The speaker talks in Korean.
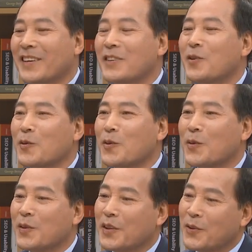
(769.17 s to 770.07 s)
어느
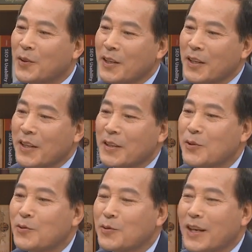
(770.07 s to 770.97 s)
정도는 그래도
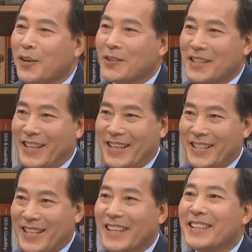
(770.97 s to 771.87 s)

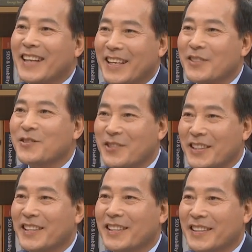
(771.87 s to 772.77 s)
기술자로서의 자질을 갖출
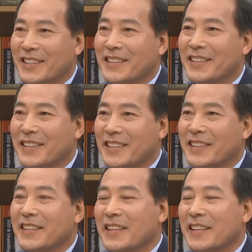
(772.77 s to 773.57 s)
수 있는 음.